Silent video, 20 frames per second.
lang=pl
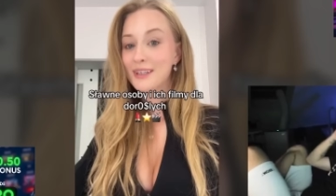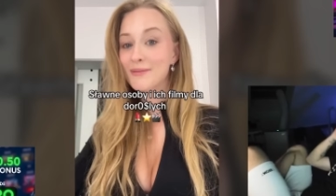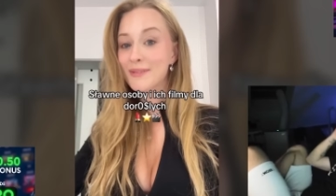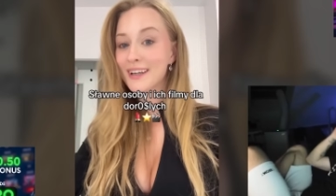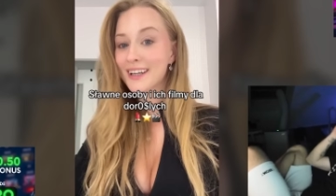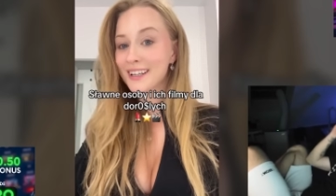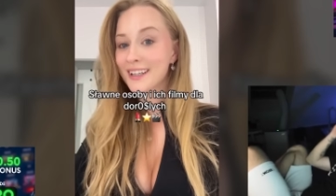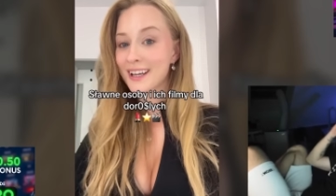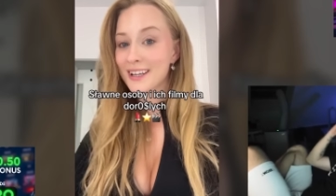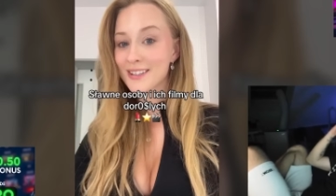Kim
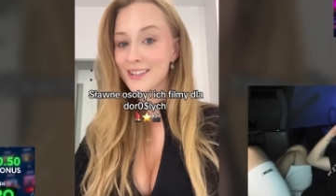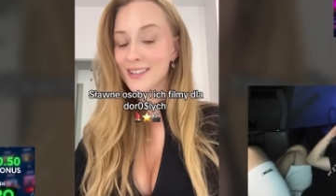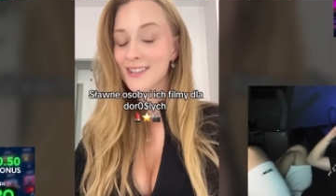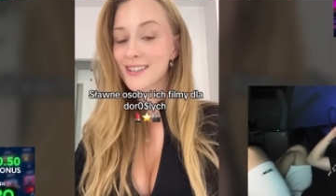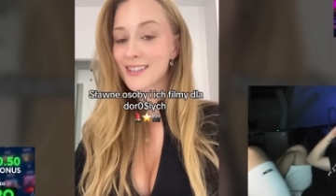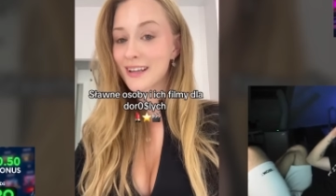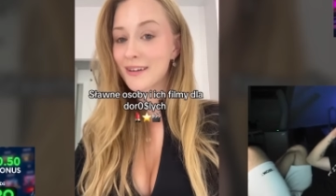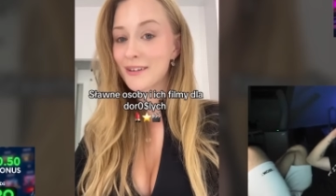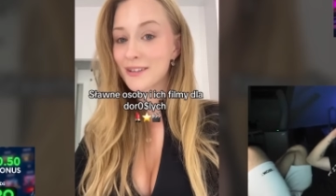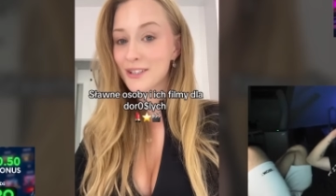Kardashian
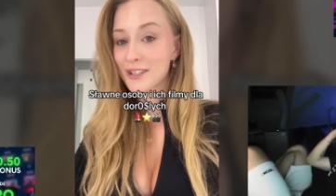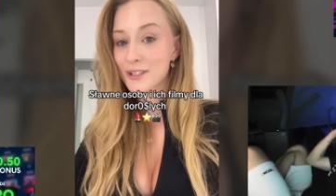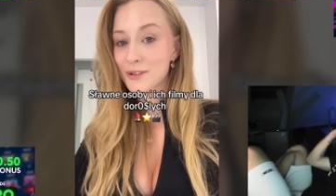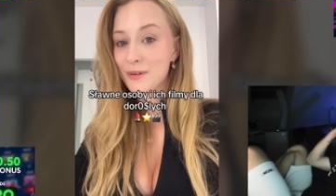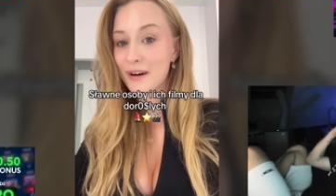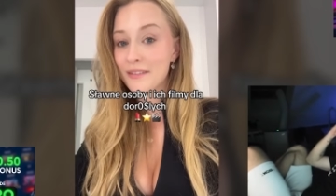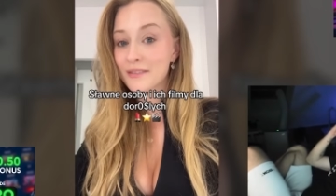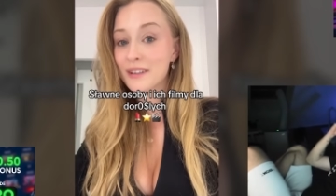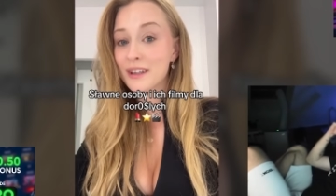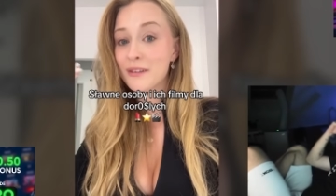stała się
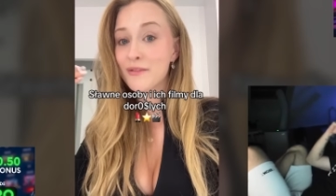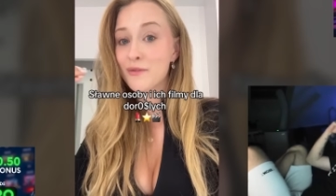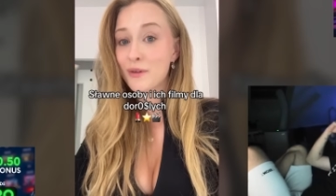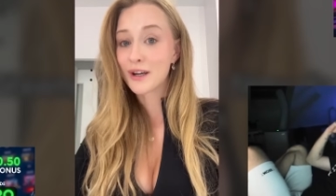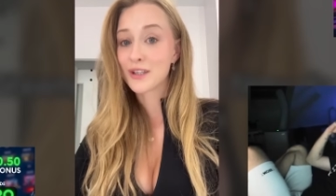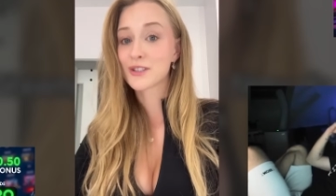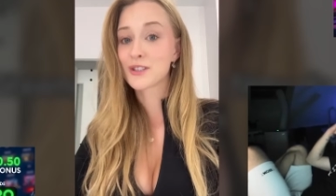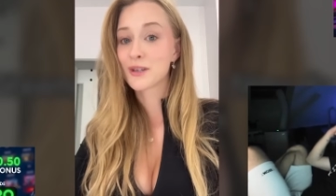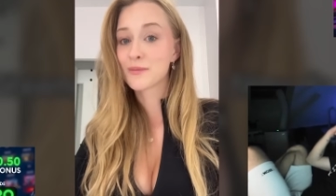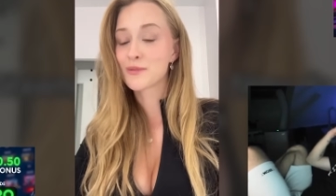sławna
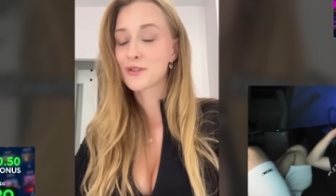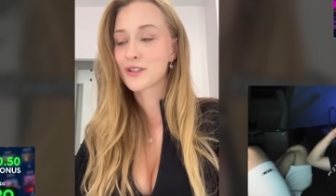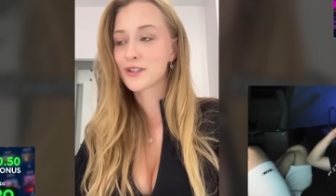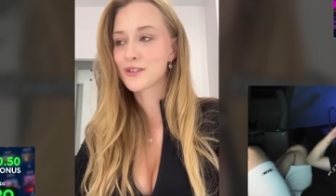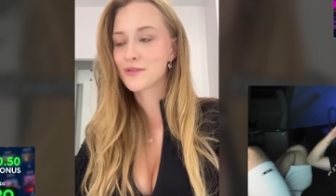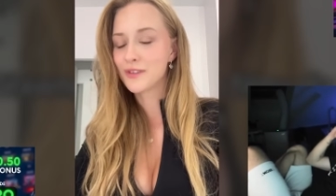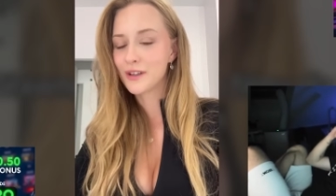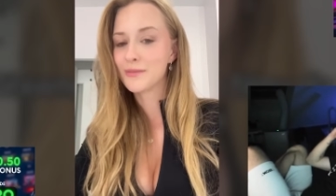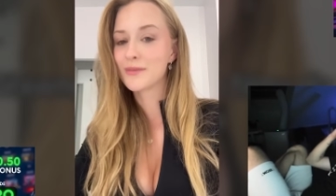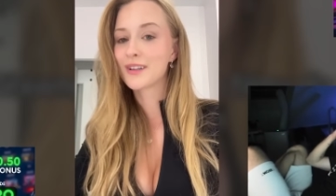właśnie
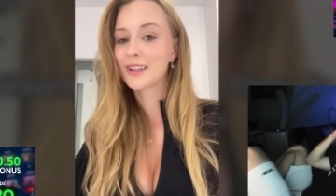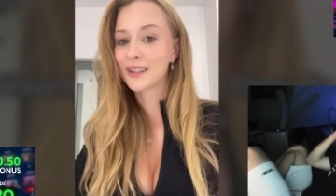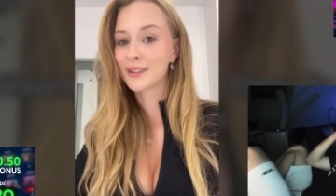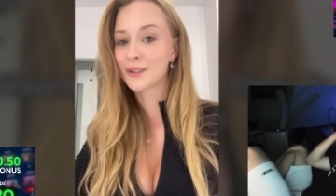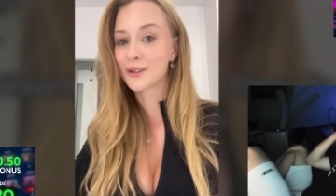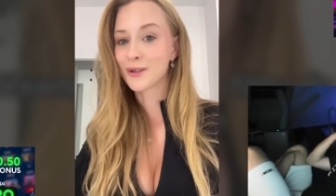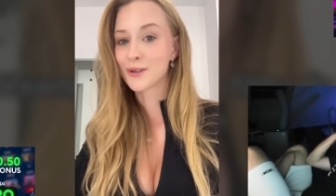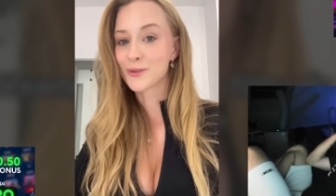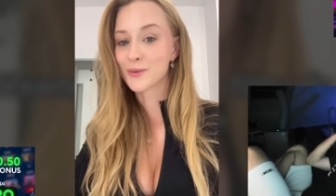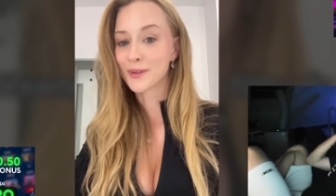przez filmy dla
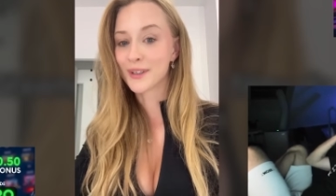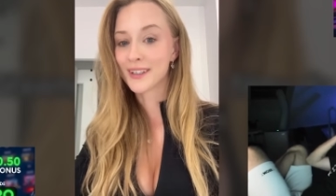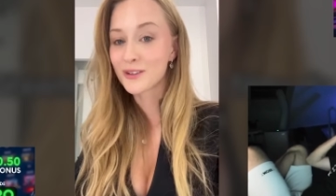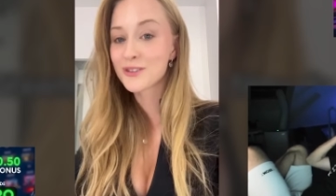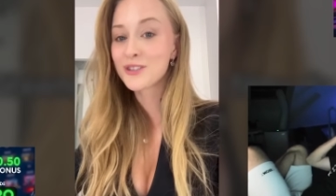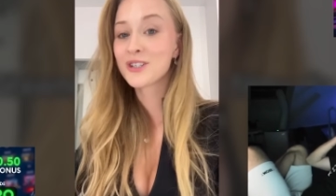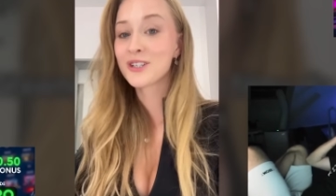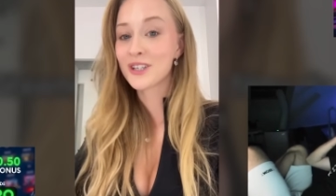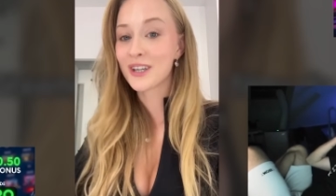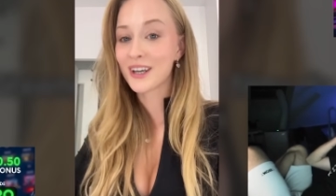dorosłych.
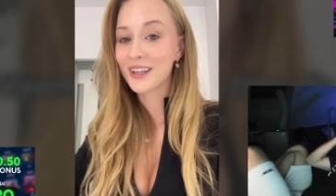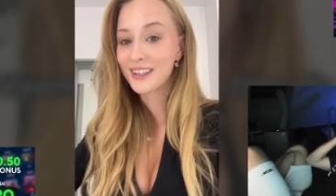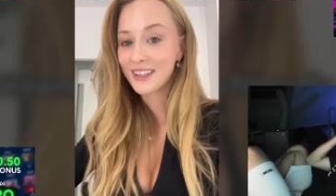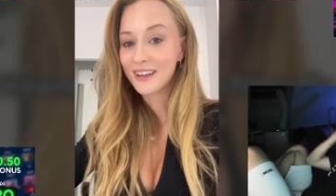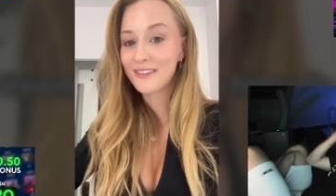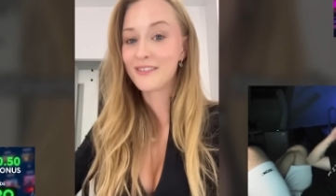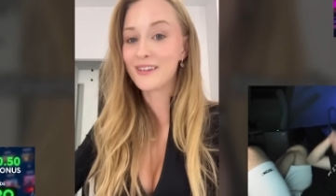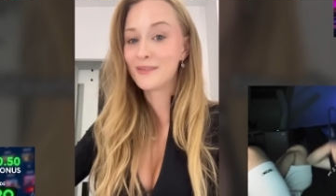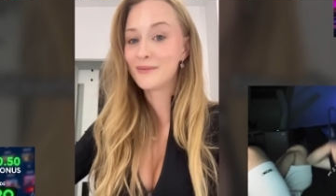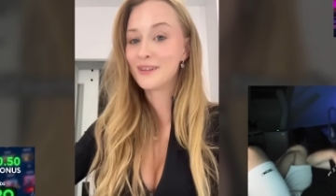Dzisiaj
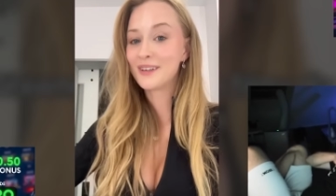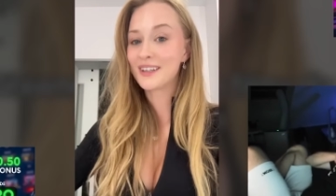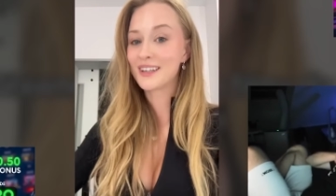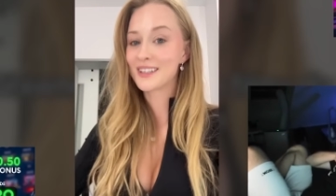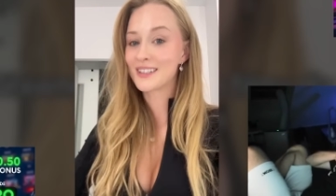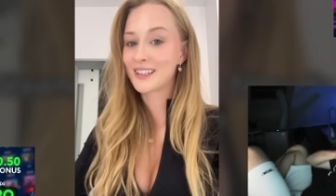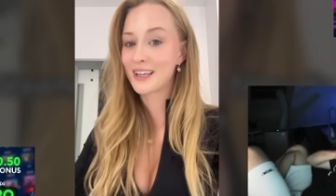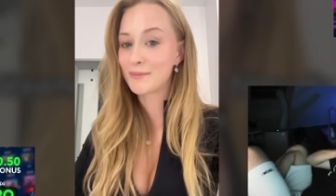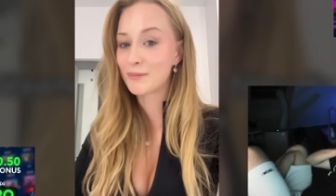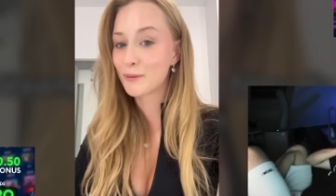jej filmik
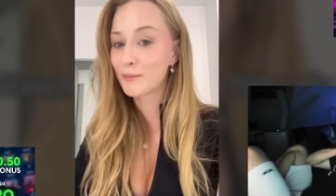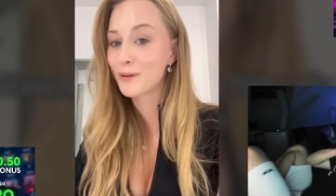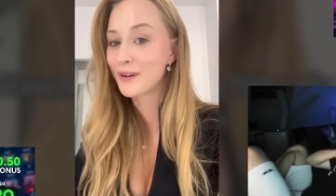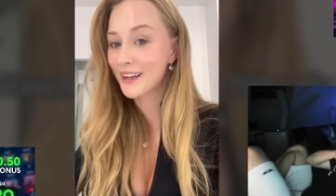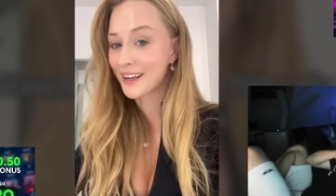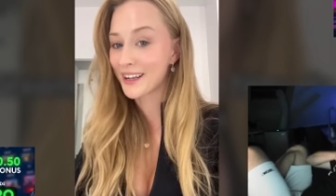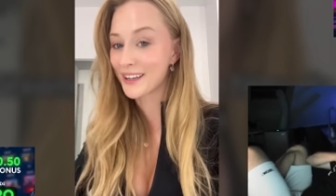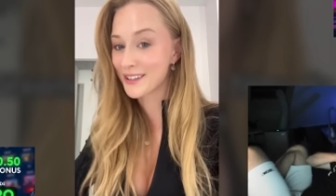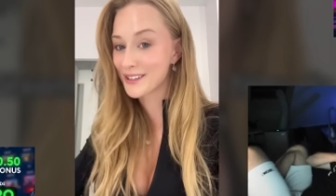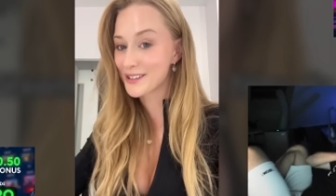jest
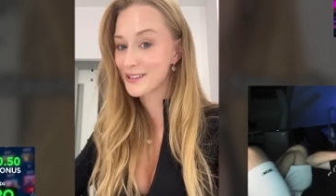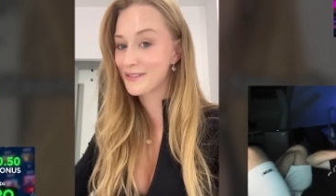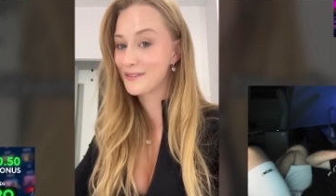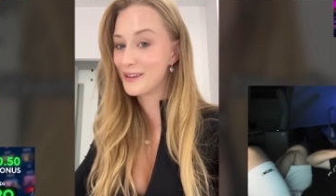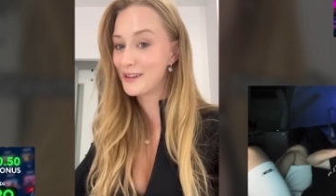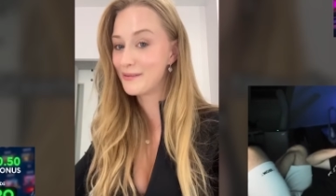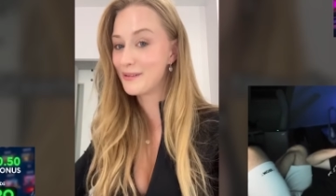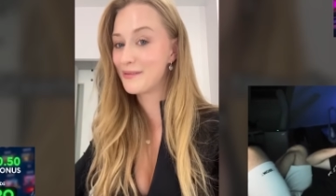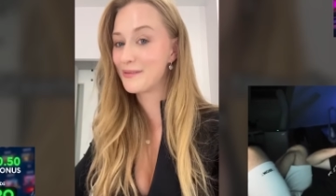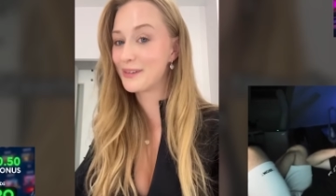najpopularniejszym
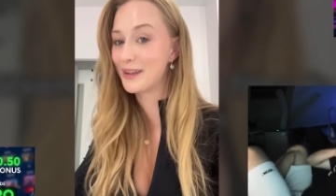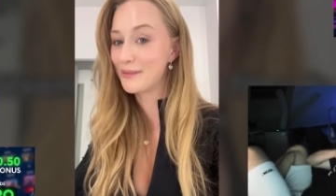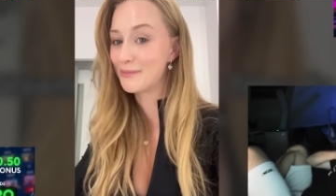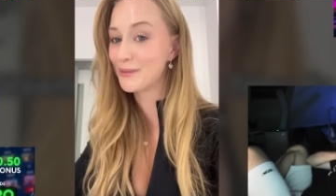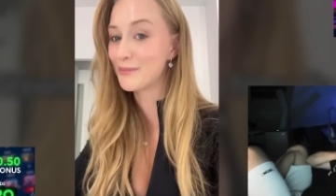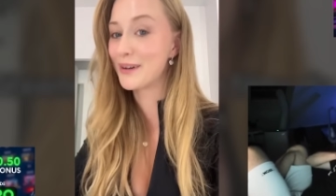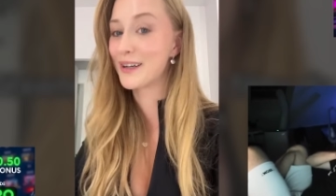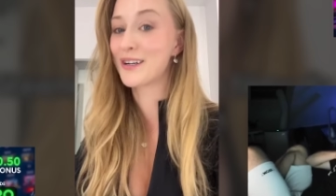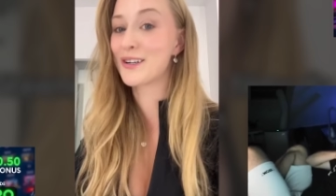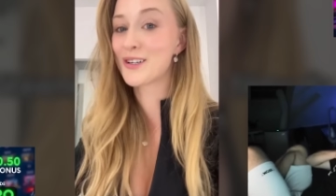filmem na
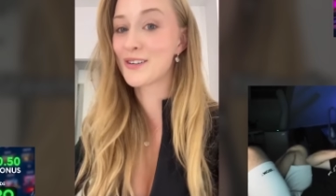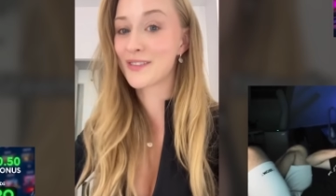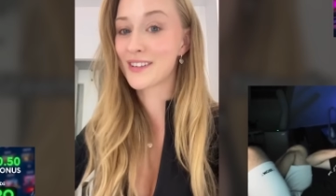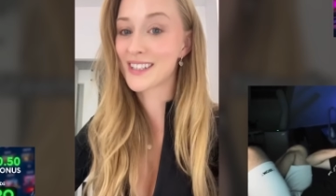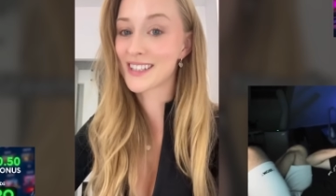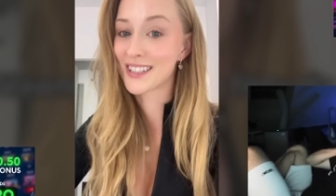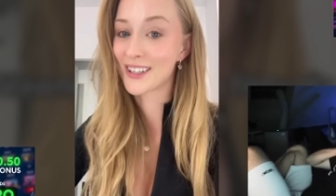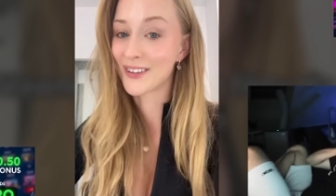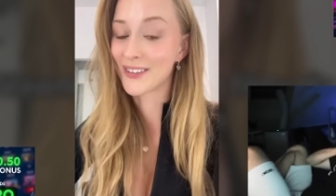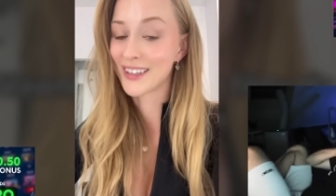pomarańczowej
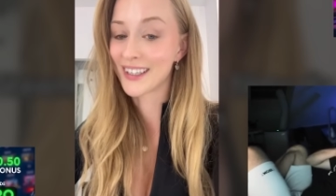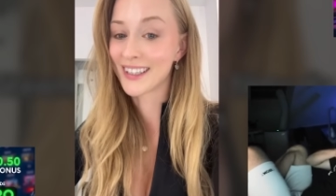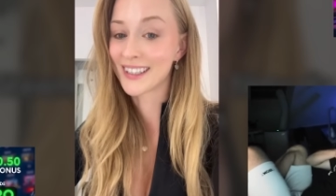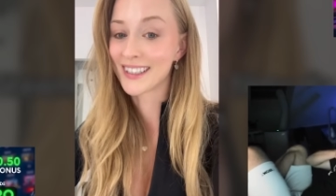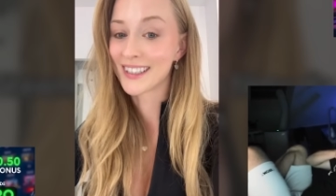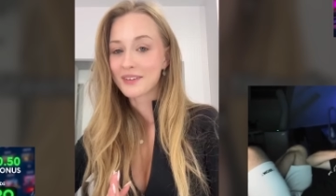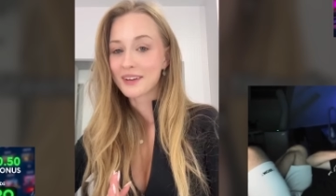stronie.